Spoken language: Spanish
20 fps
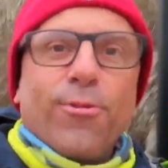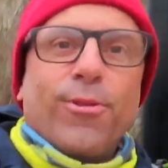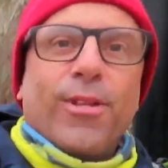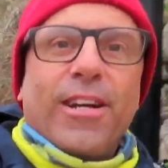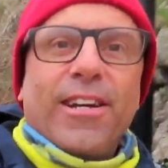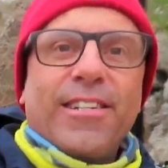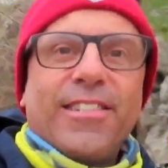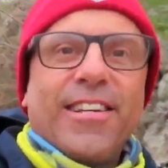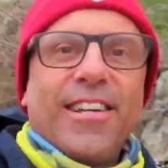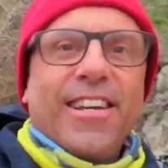
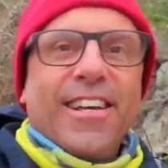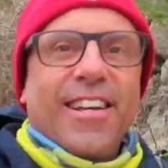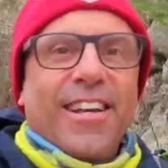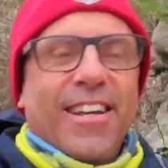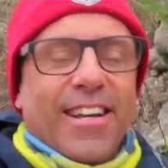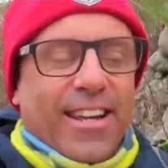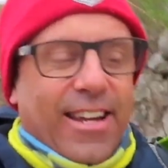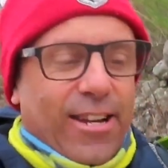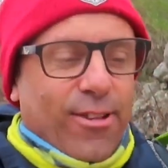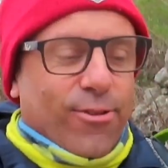rutas
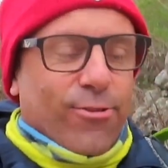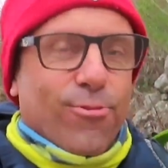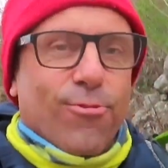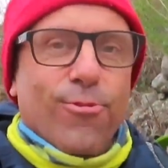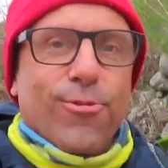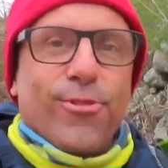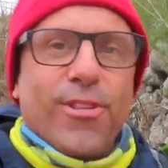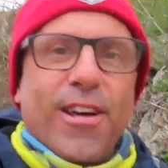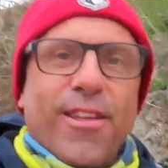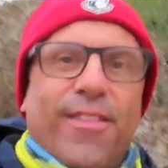que nos
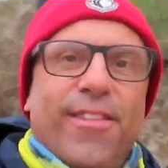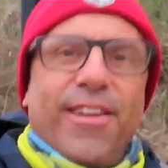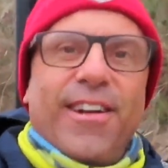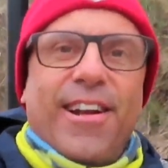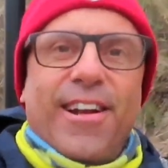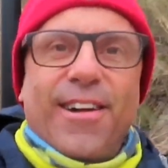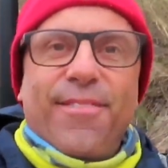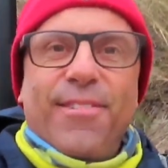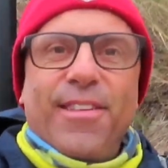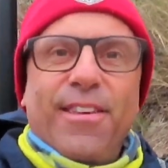gusta
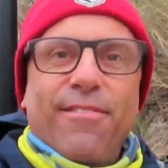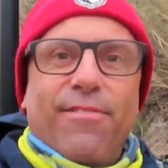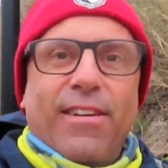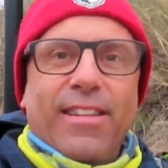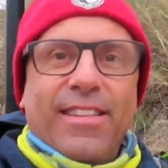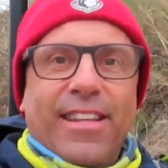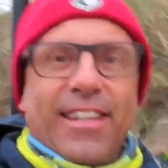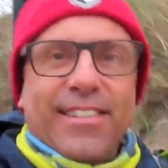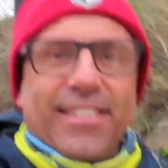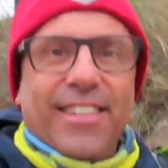hacer a la vida
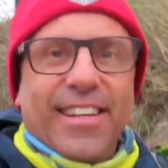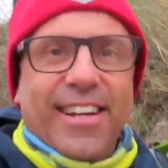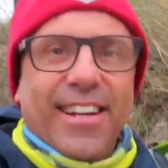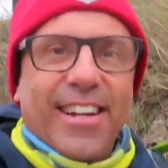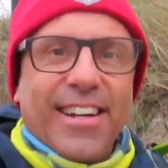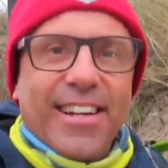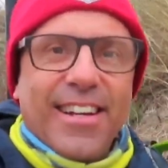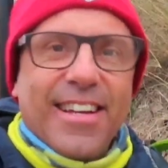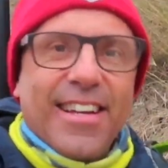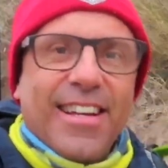
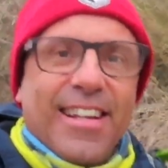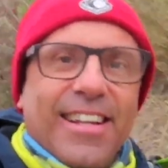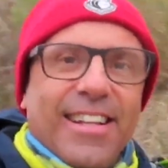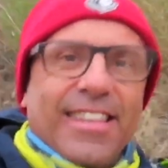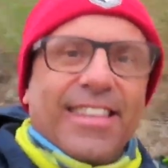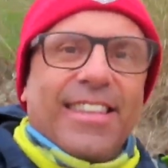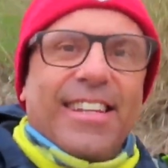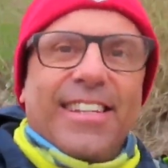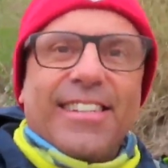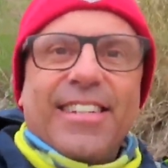fantástica,
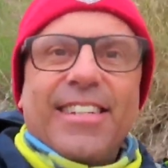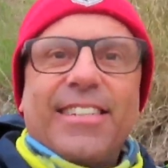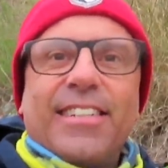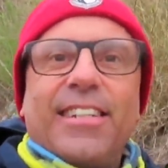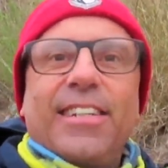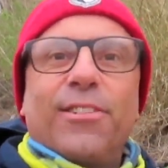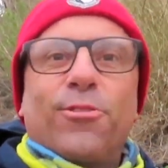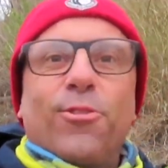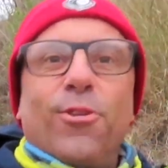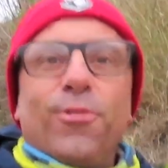de esas
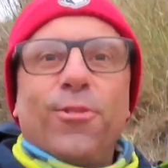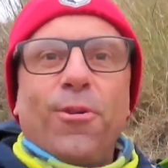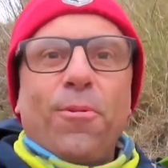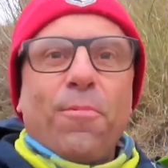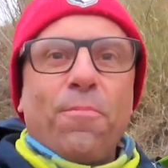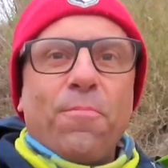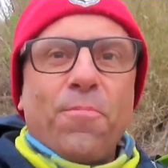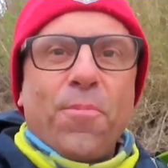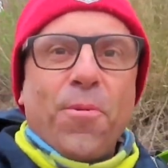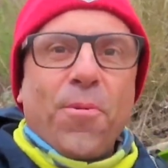que son
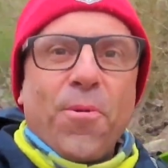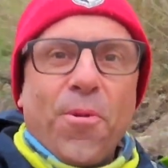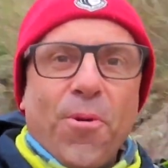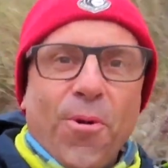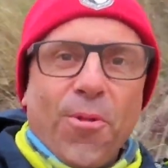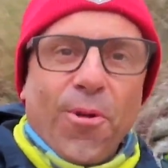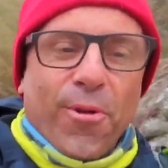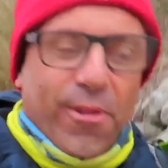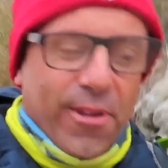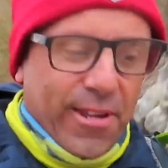poco
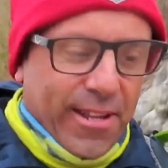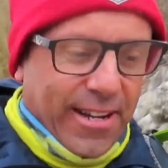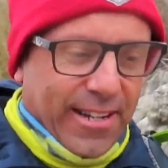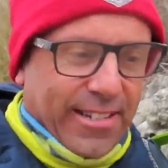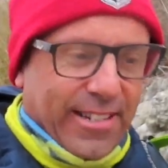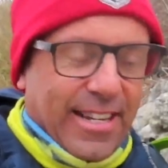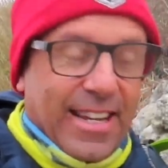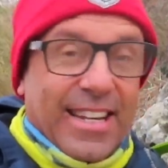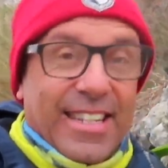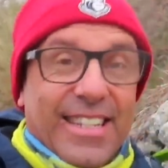
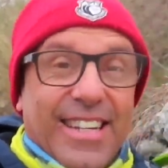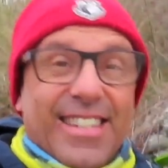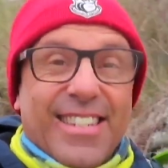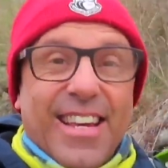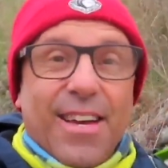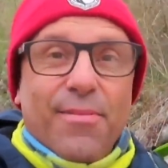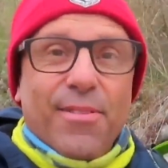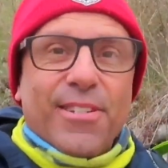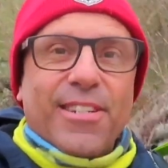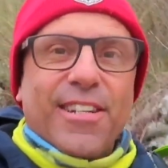conocidas. Ya
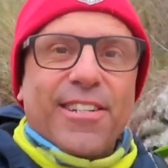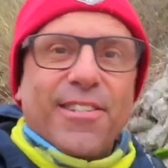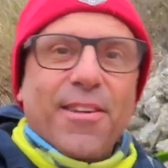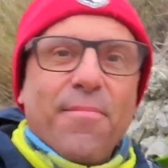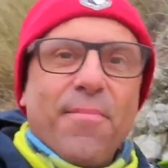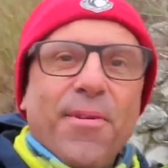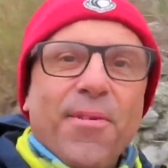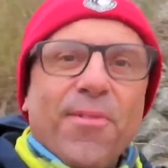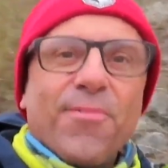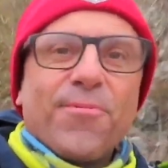sabéis que
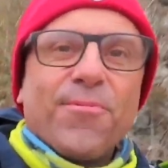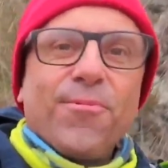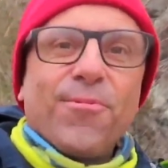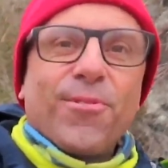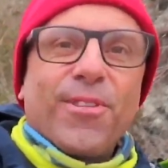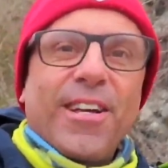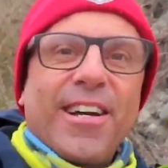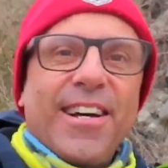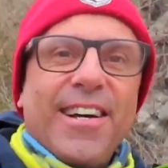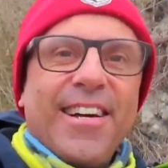siempre nos
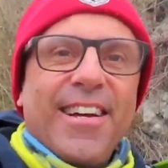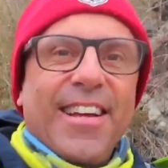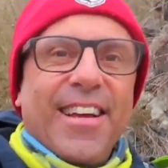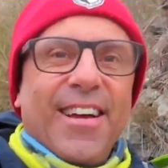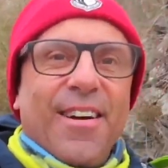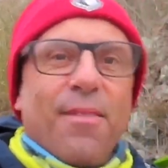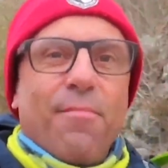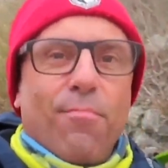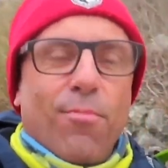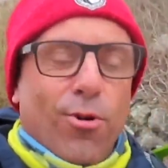gusta
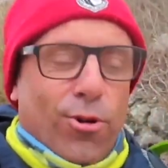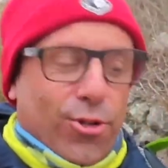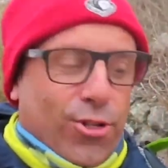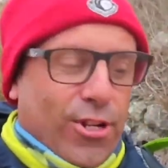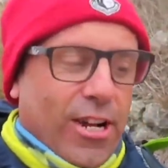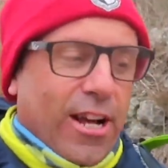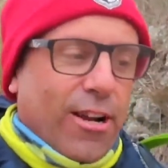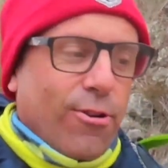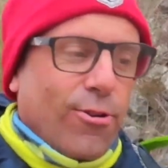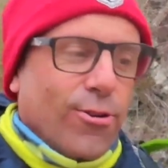
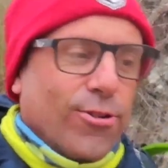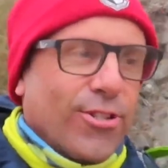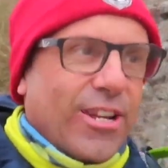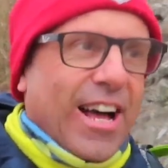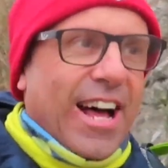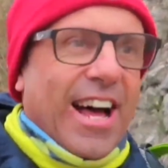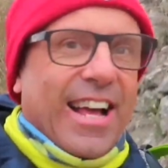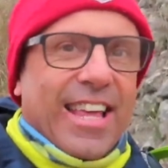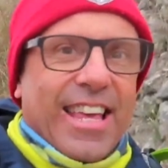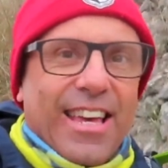mostraros
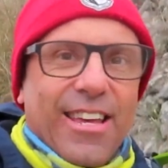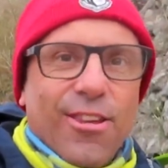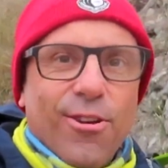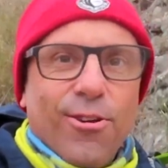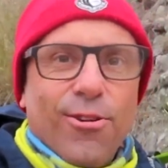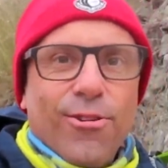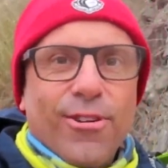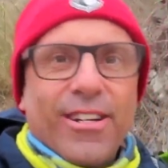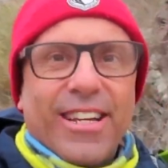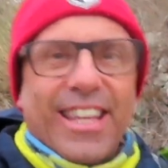
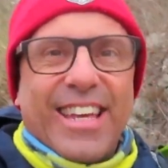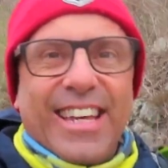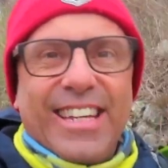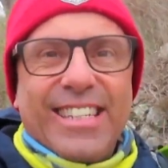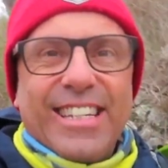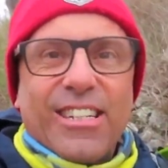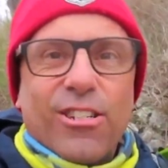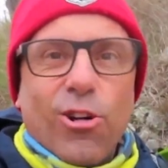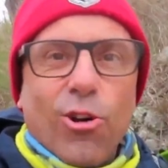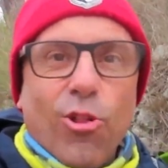aquello que
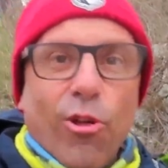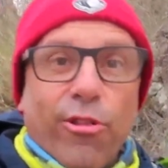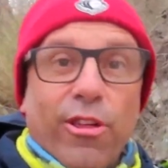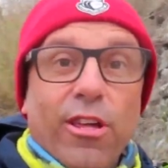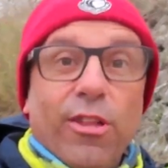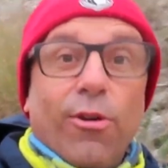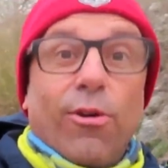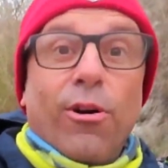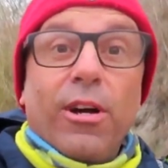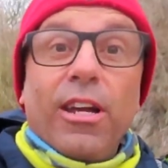es
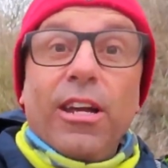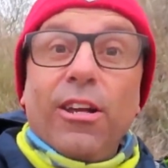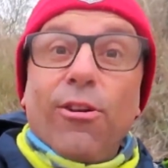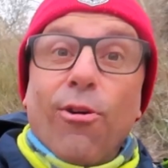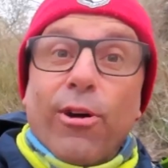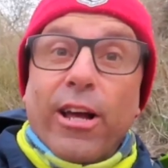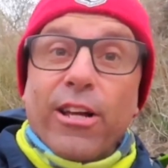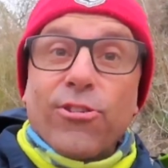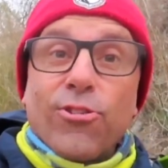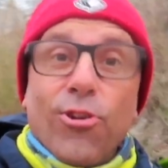desconocido y
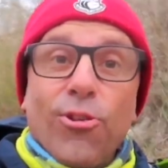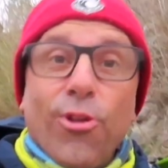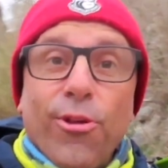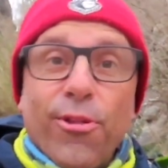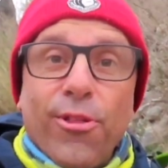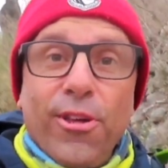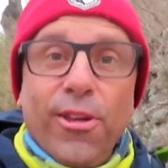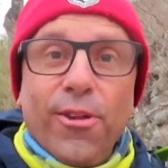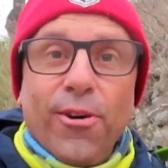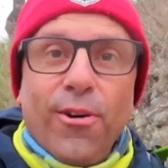lo que es
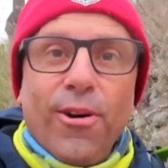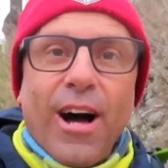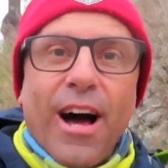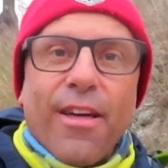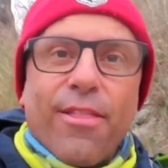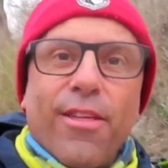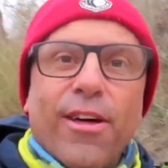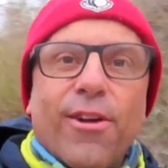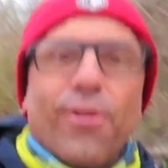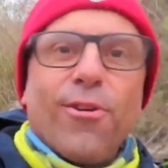conocido
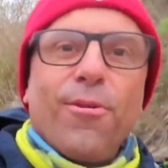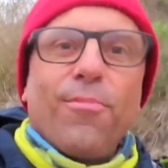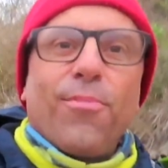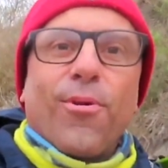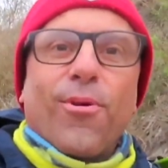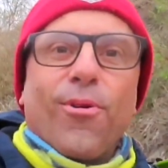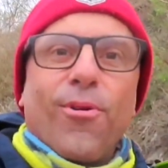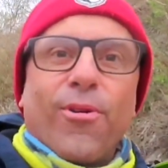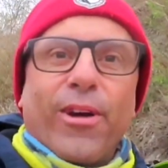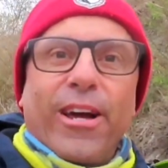hacerlo
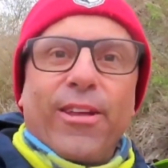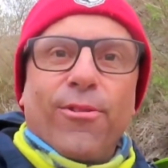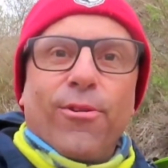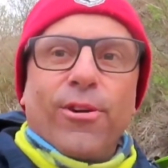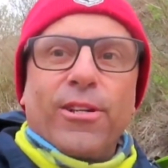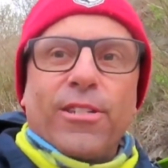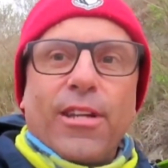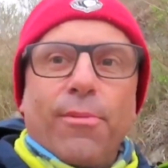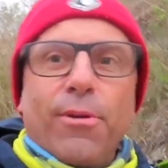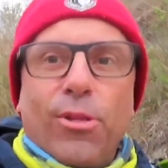por lo que
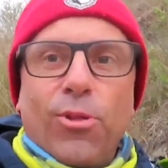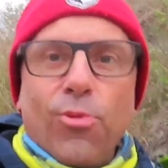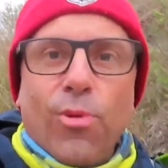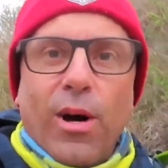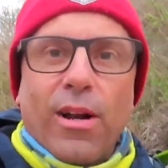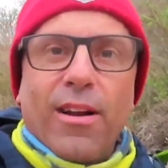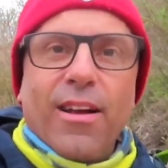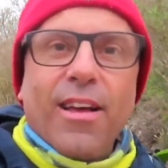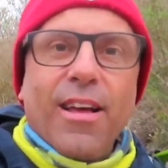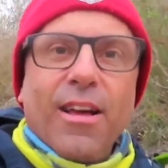no es
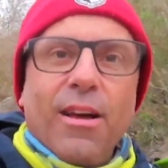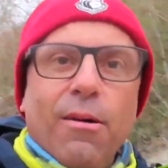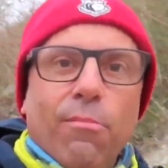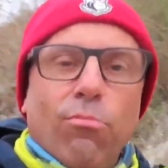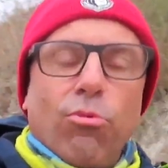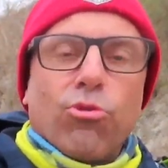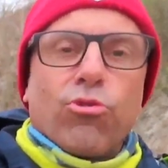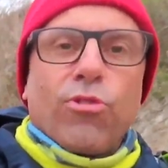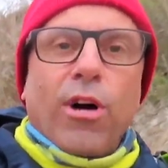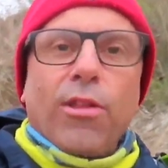habitual,
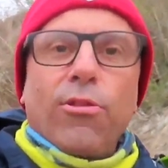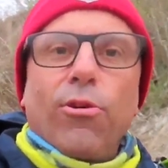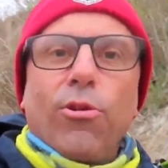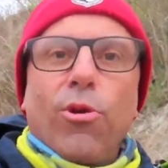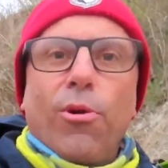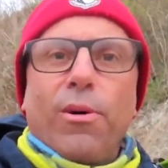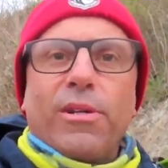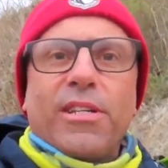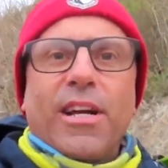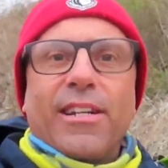buscando
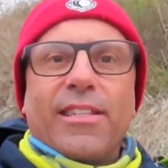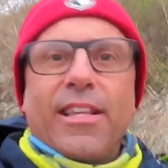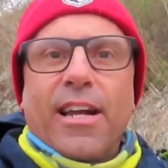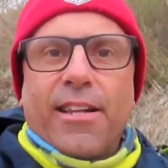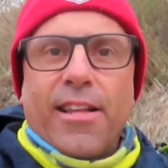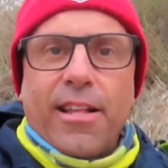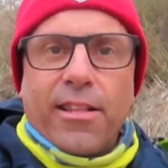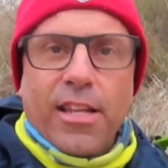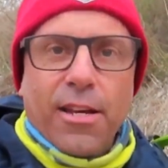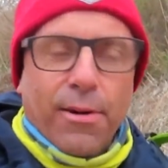nuevas
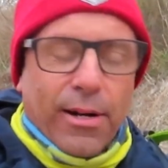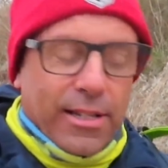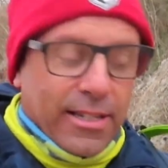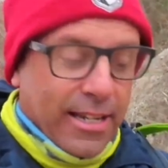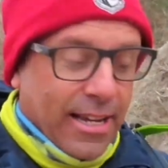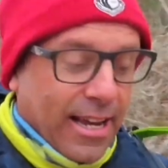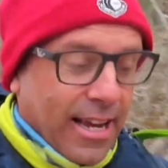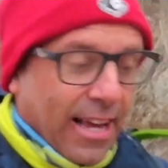alternativas.